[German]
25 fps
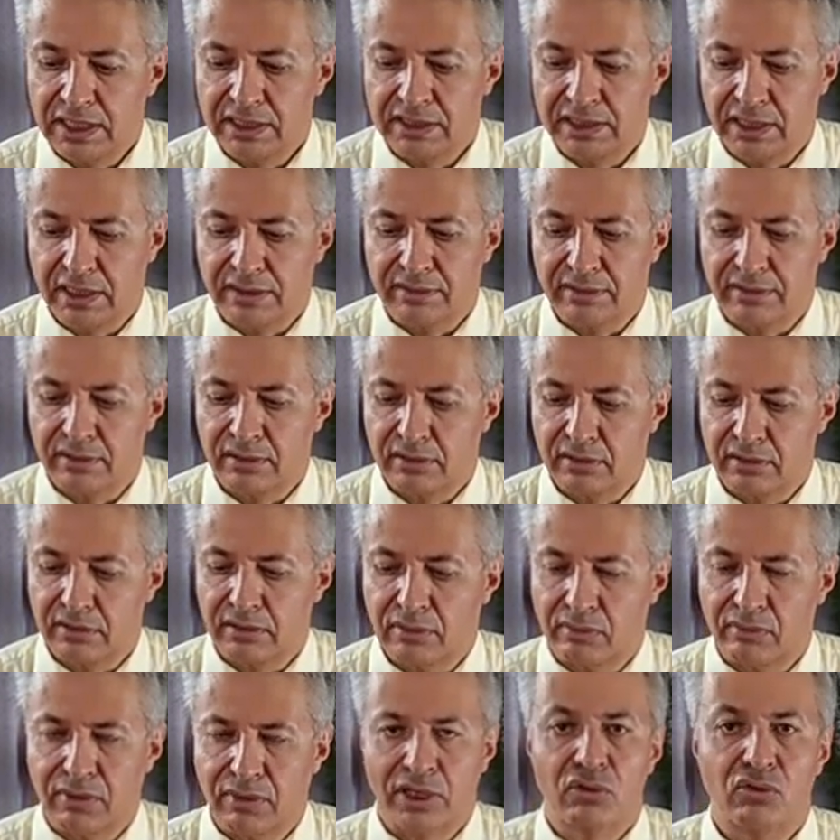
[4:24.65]
das sind
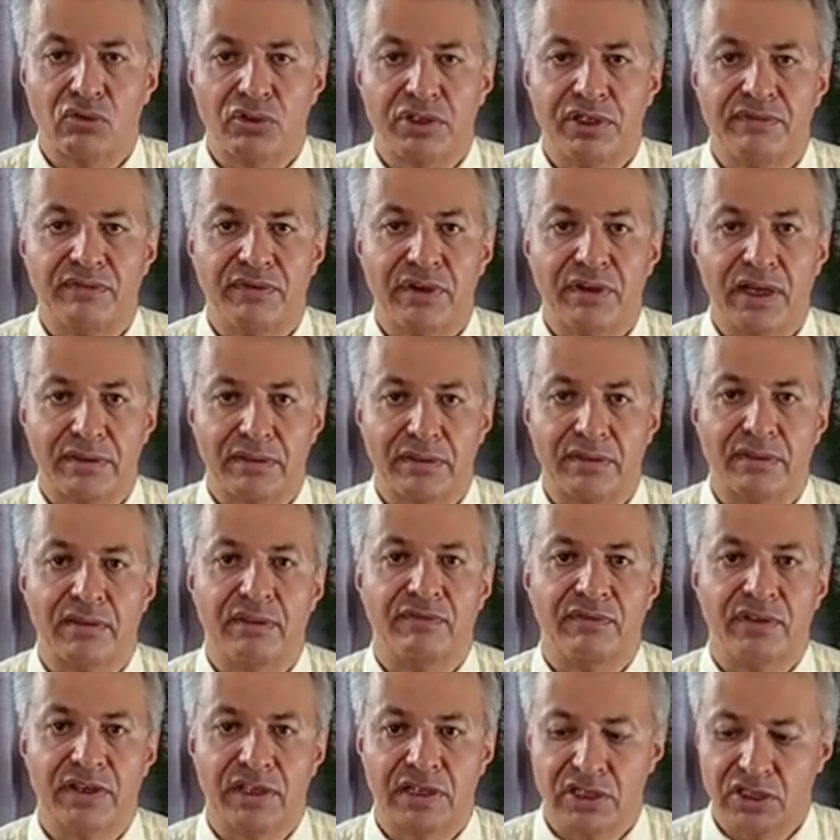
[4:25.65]
zwei Kultivars,
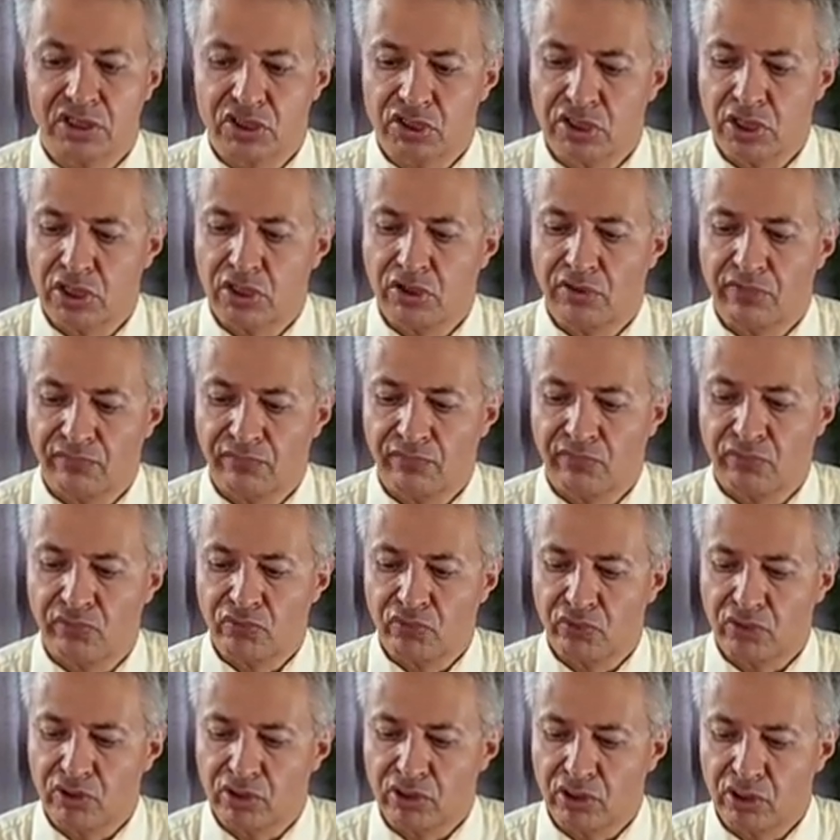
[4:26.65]
die wirklich
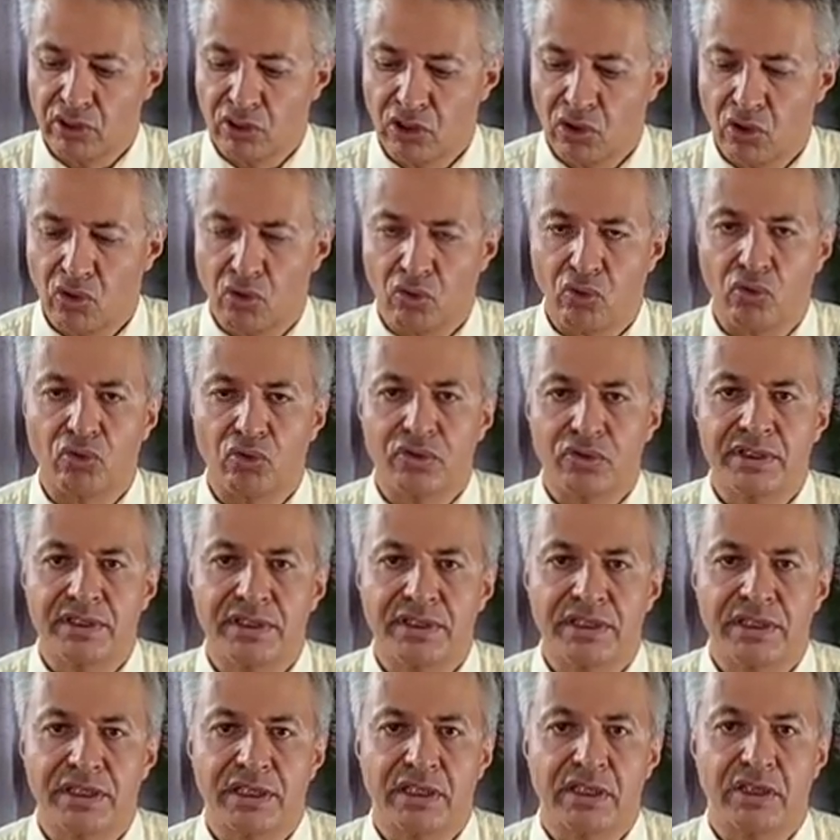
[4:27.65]
für roten
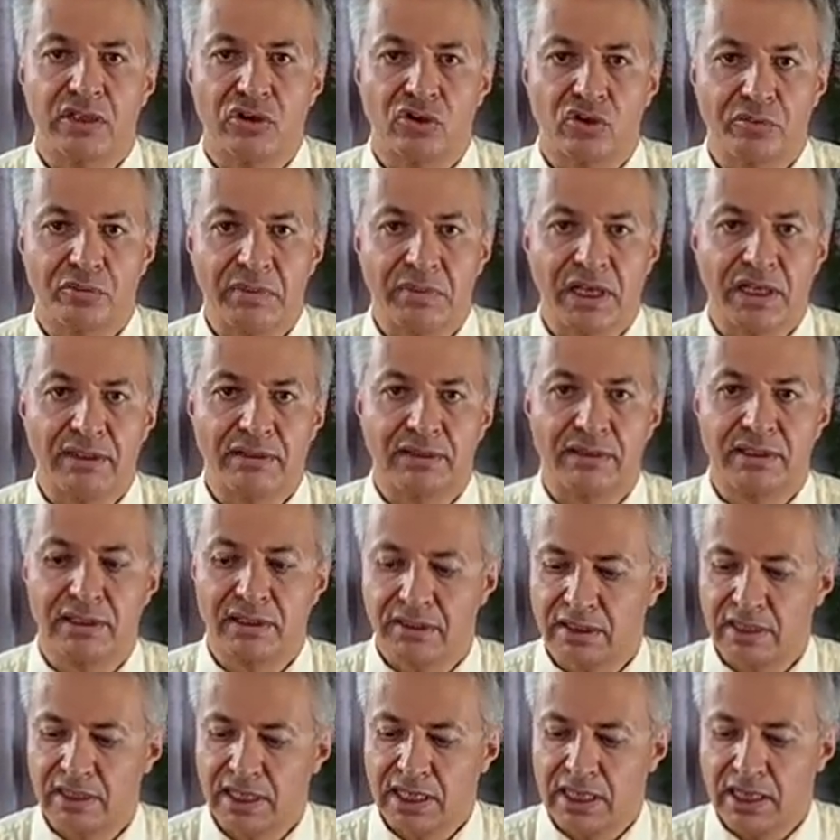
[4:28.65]
Tee gemacht
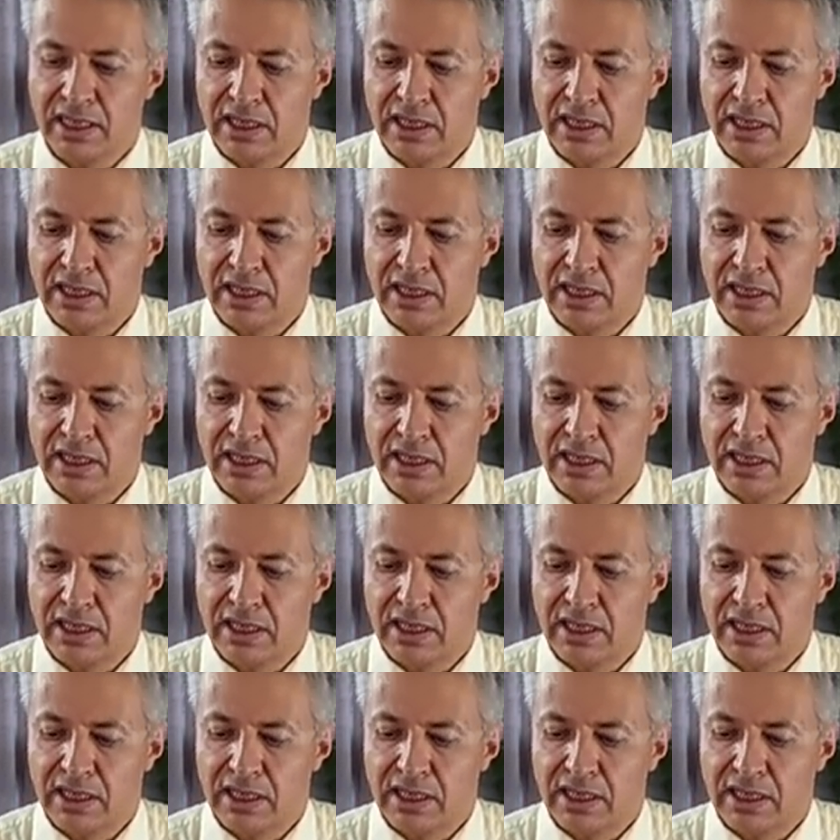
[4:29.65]
sind,